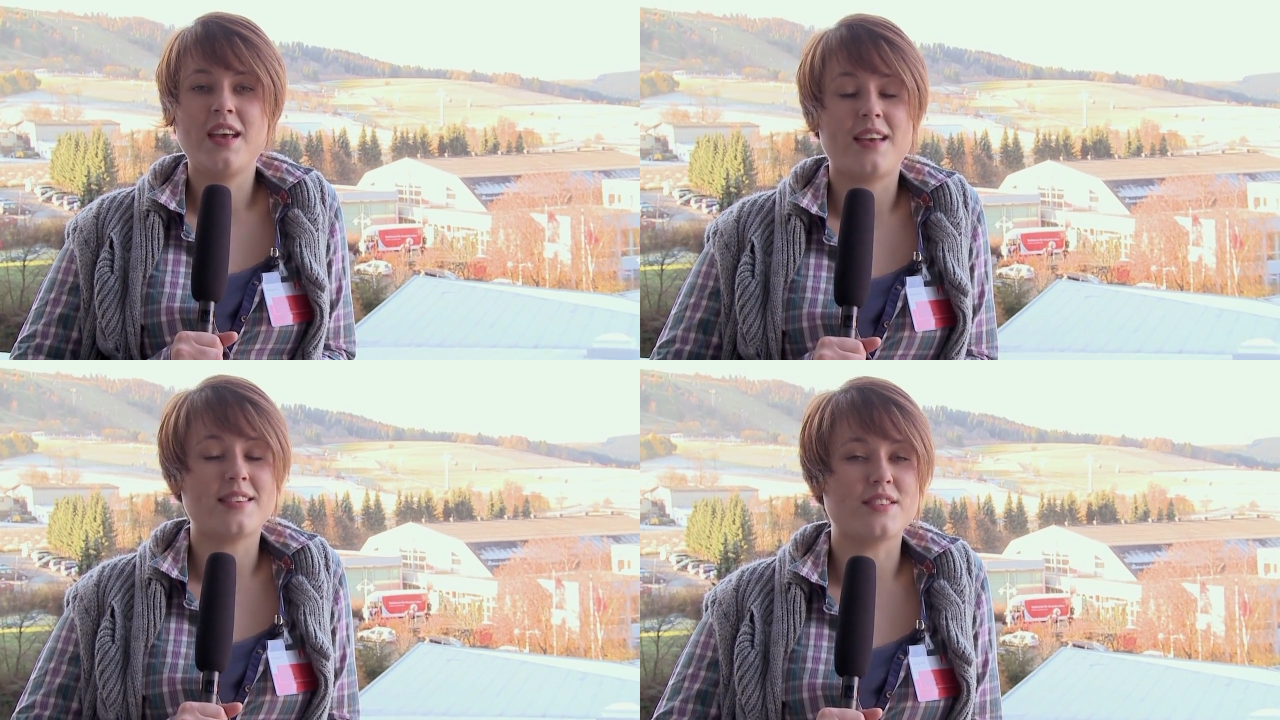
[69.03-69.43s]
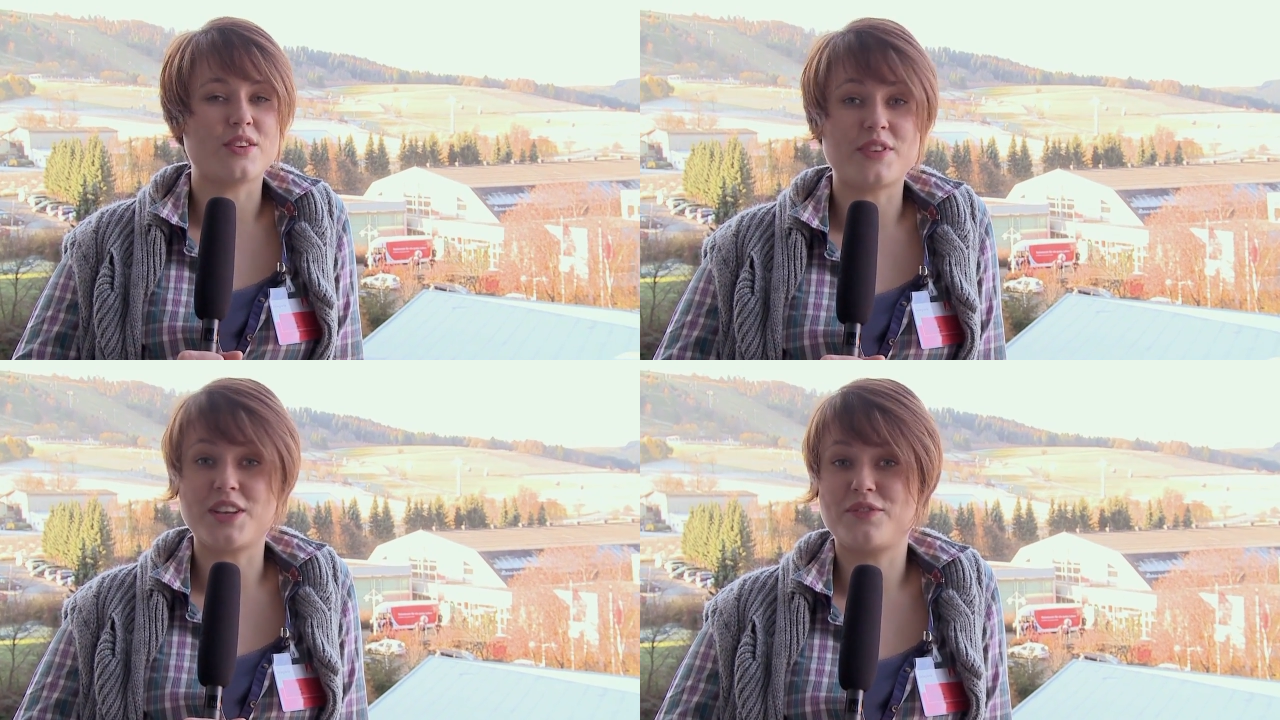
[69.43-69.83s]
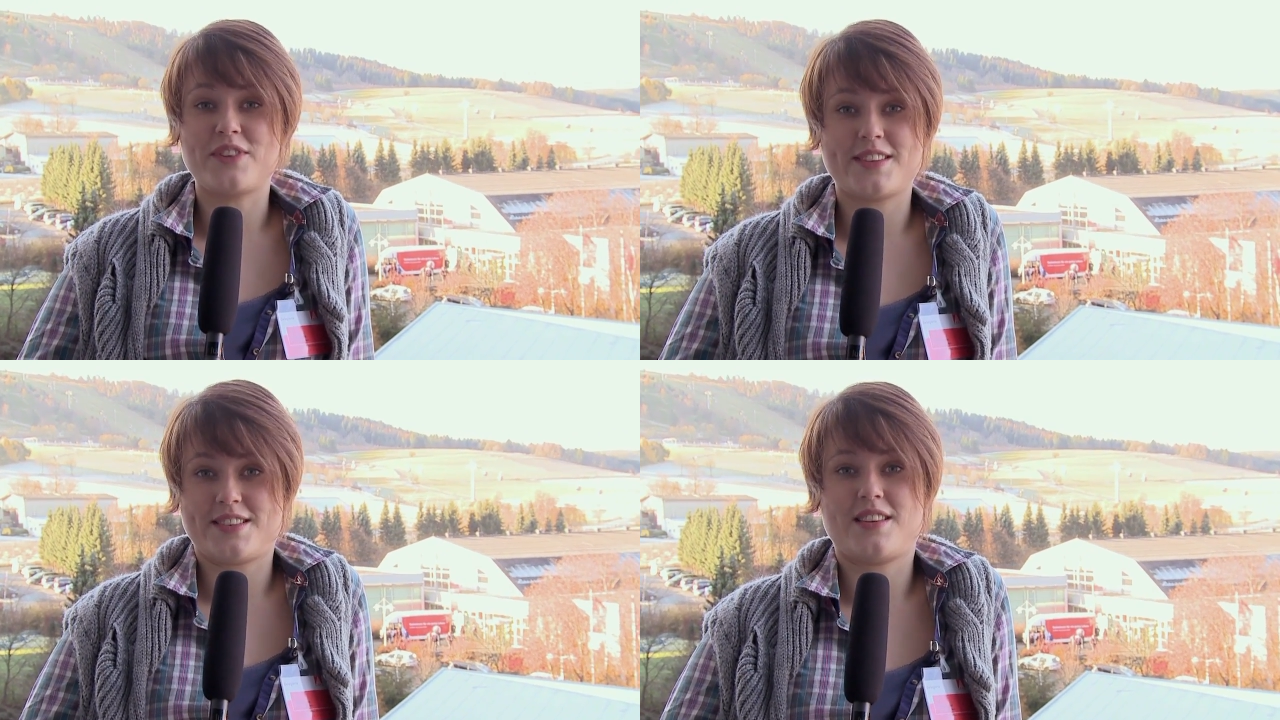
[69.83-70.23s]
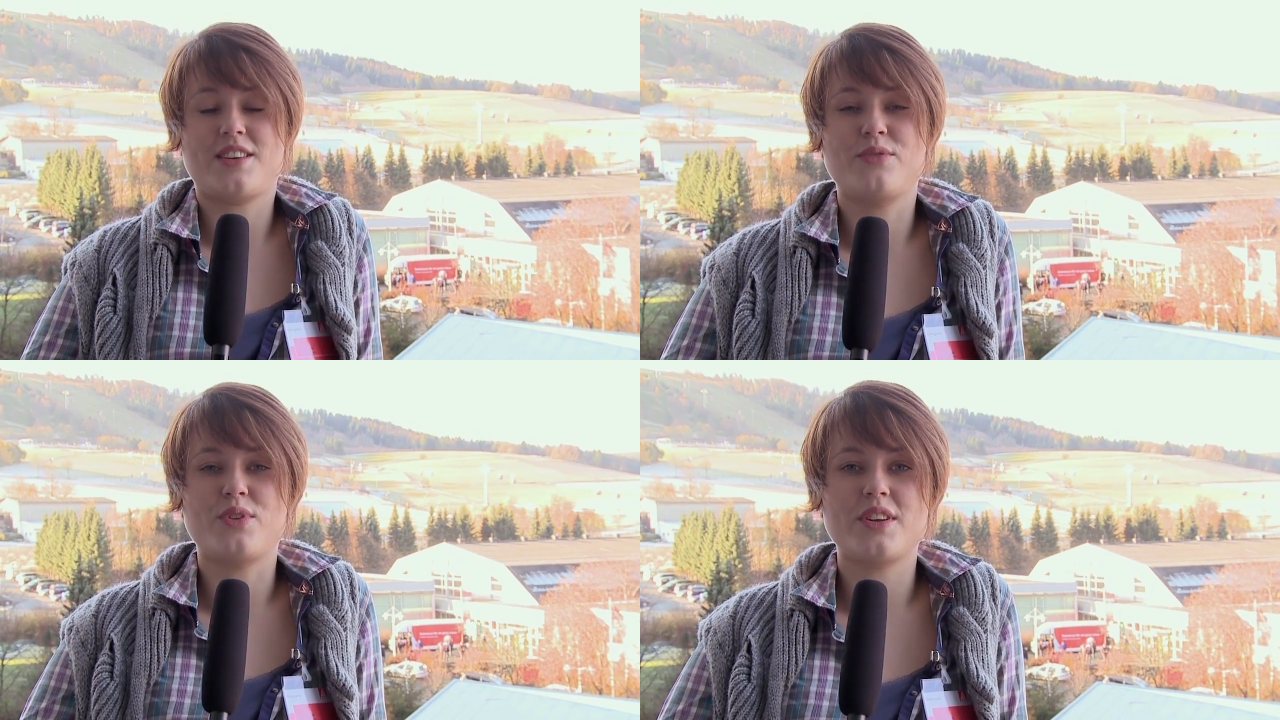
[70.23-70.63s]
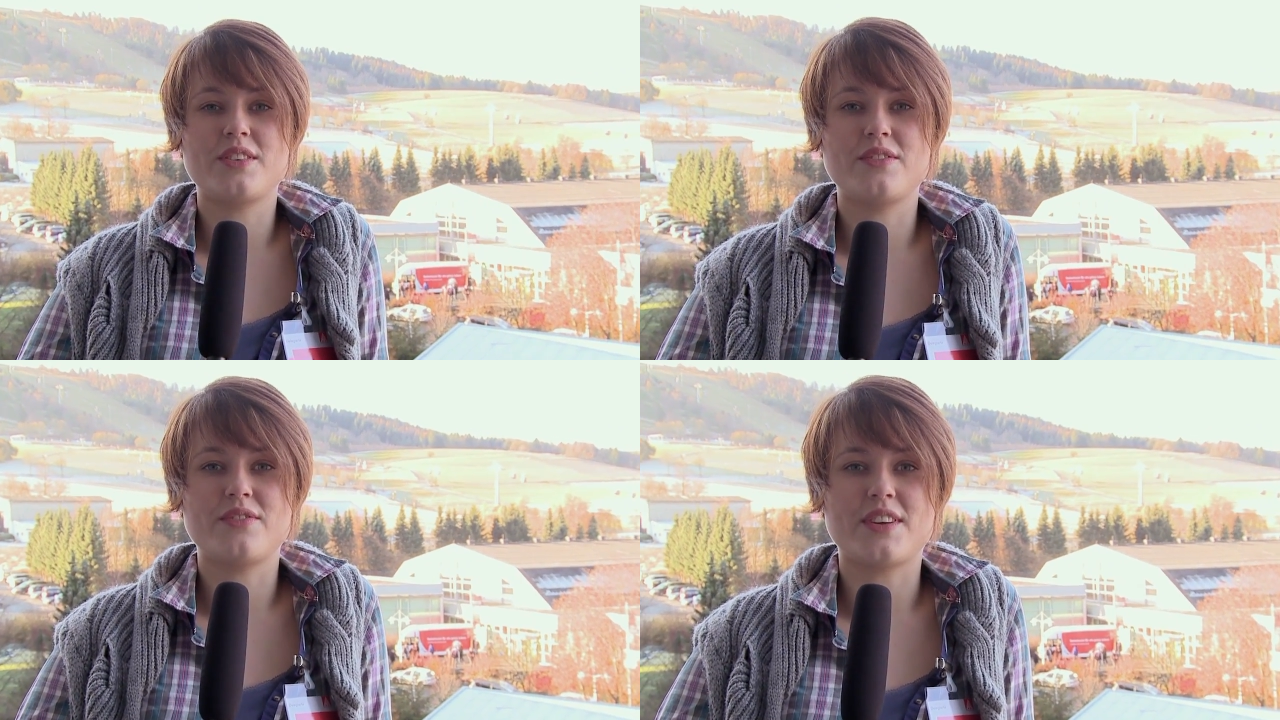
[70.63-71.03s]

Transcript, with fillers: Es ist auf jeden Fall klar geworden,